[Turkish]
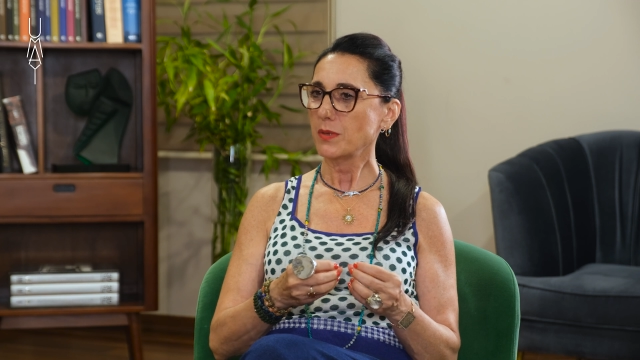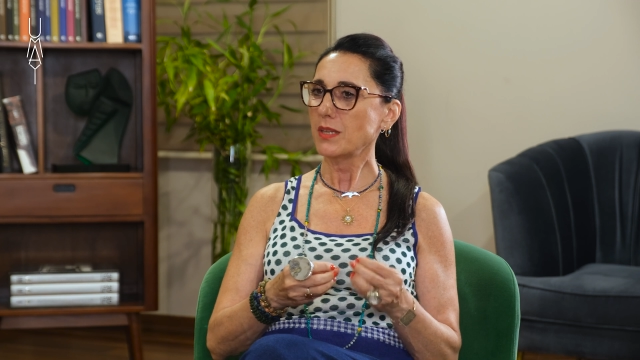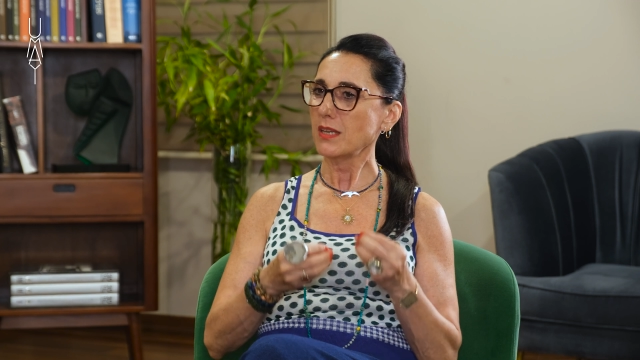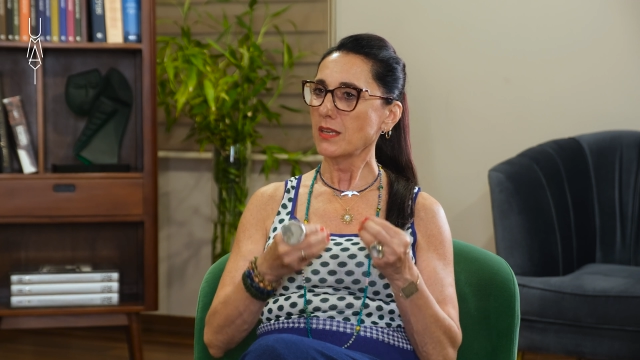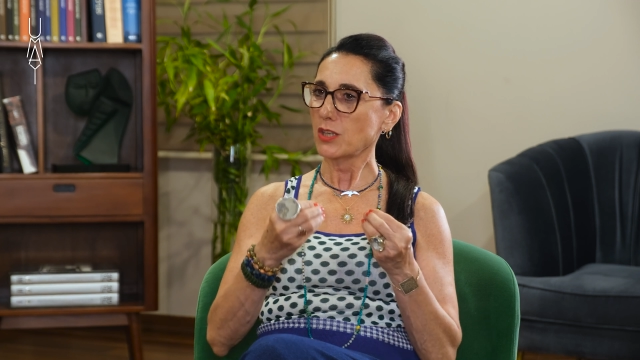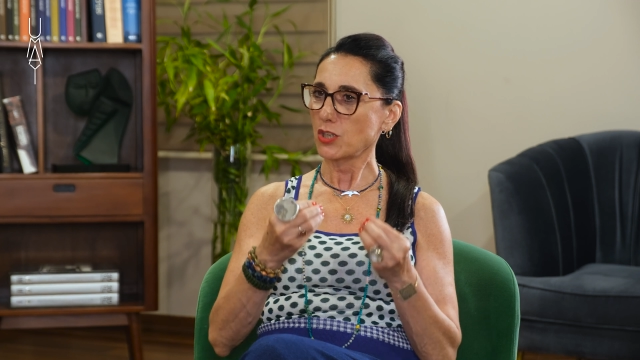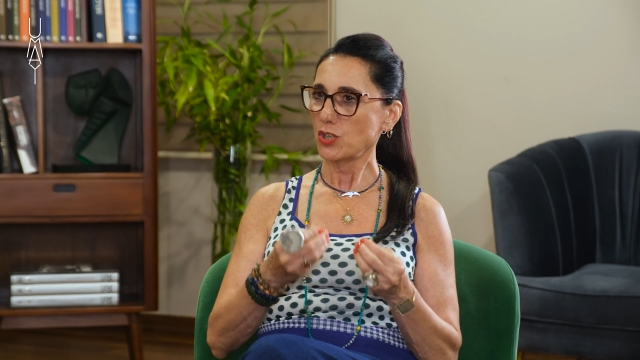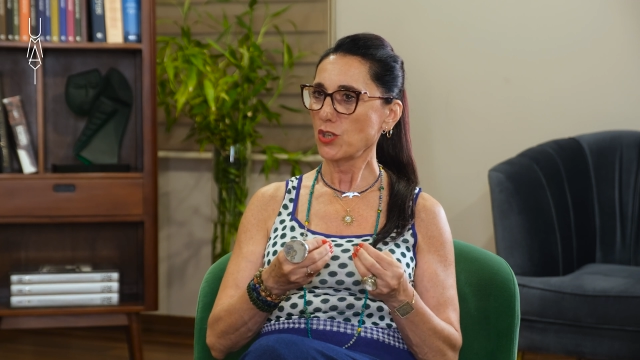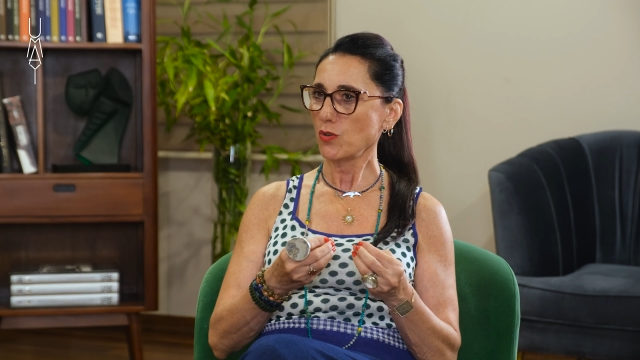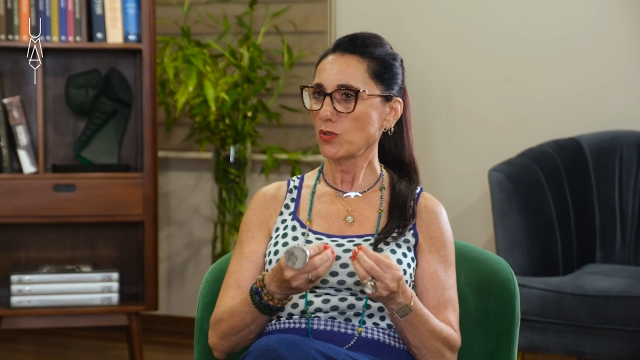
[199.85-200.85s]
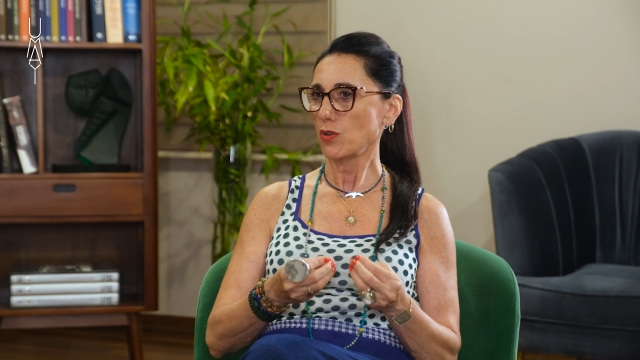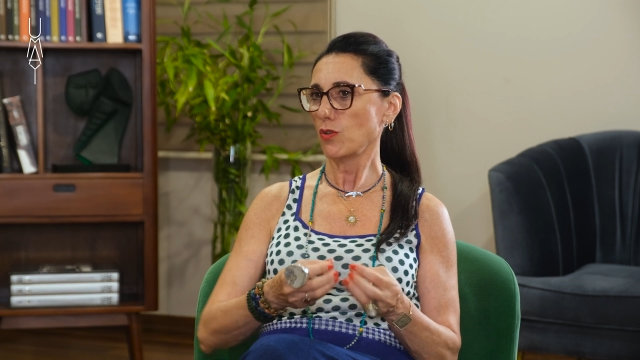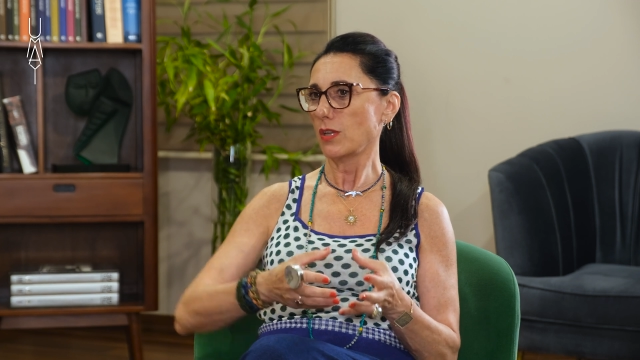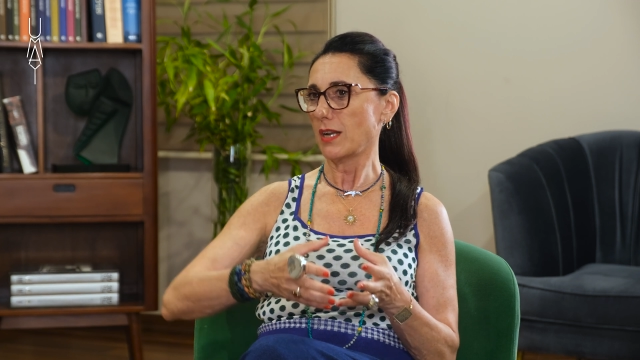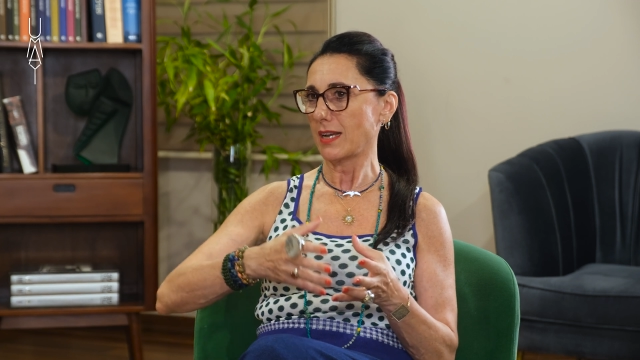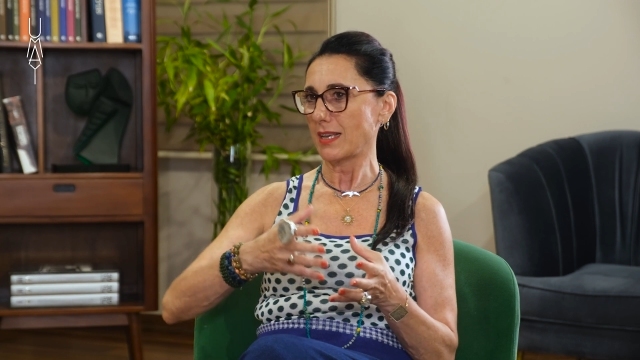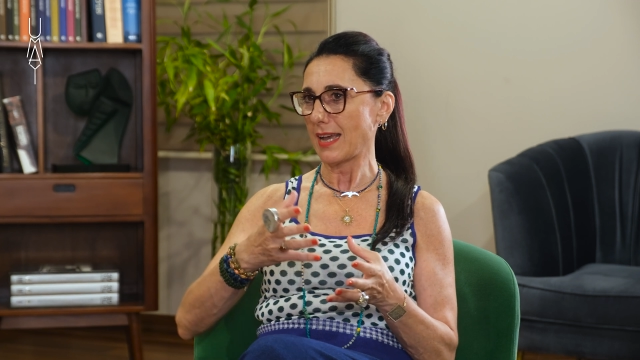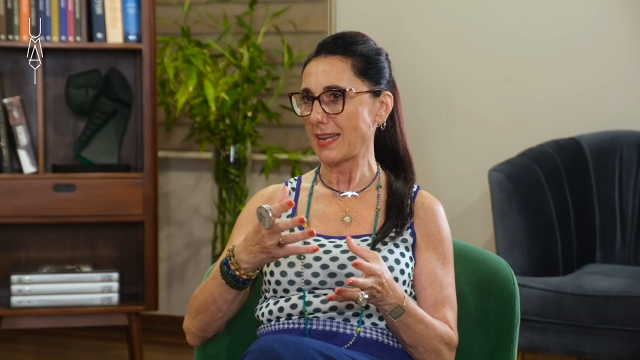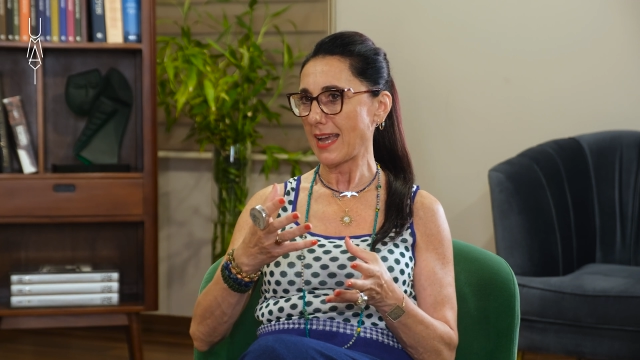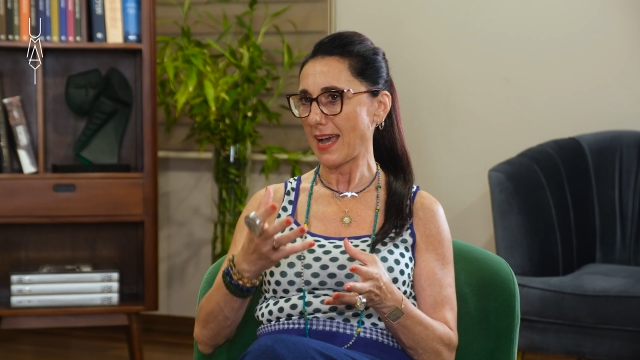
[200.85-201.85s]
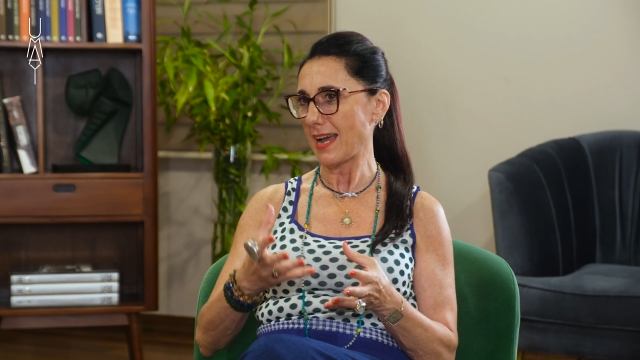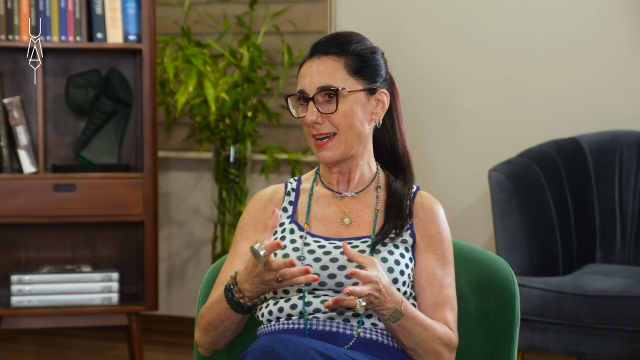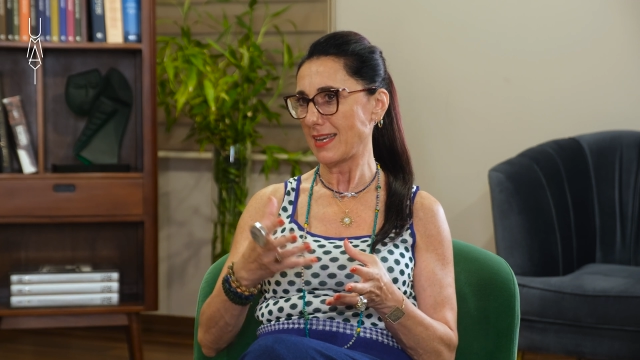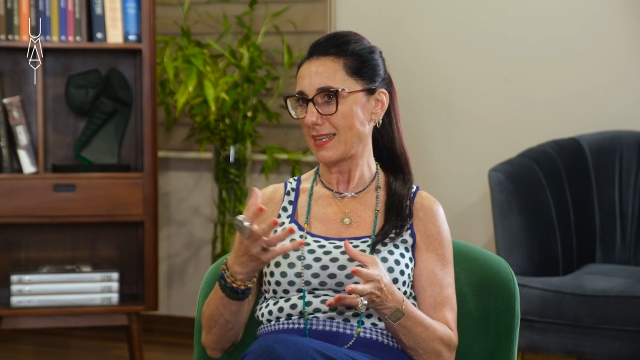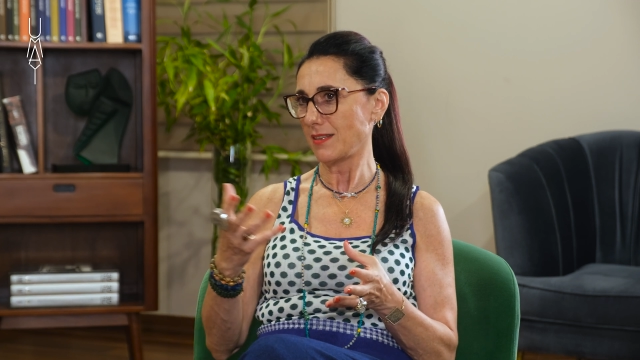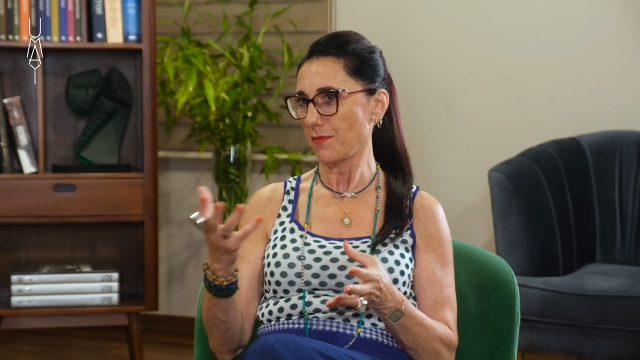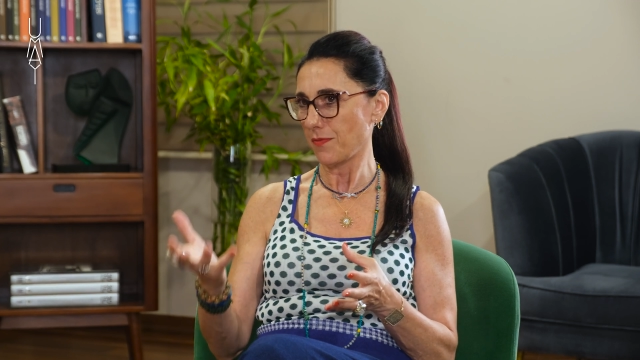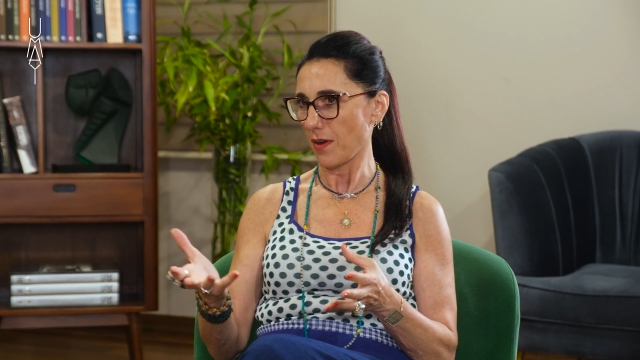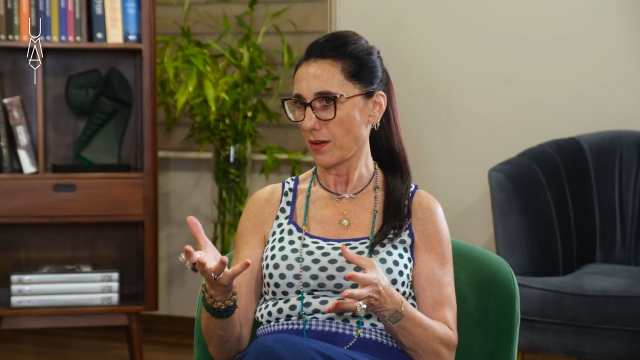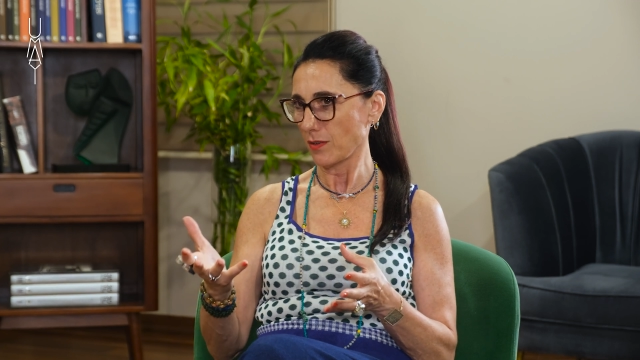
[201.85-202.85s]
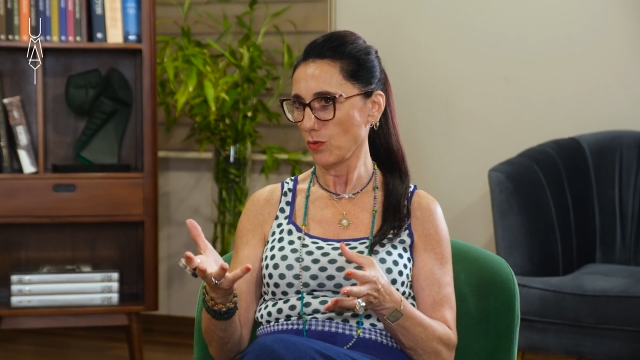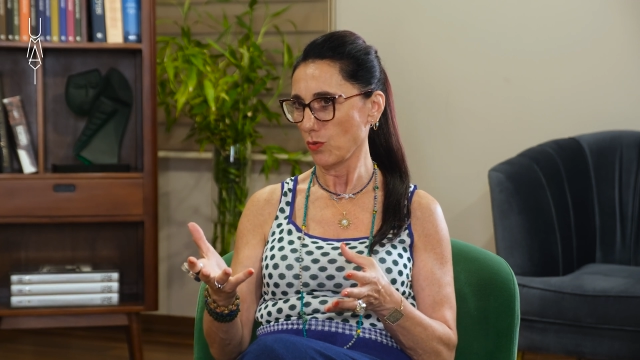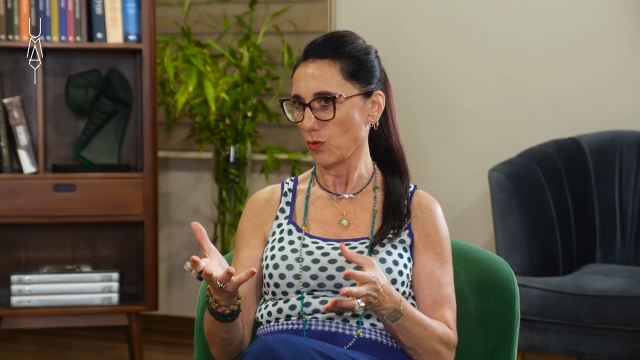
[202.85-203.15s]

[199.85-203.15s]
Bir de kişiye özel olarak yani her eğitim farklı